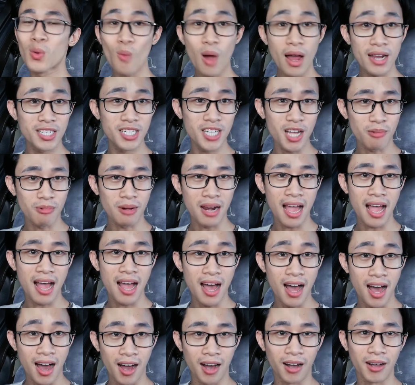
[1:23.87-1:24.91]
quan trọng
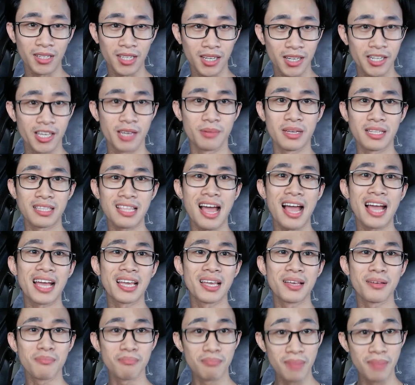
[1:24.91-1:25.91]
là ở thời điểm hiện tại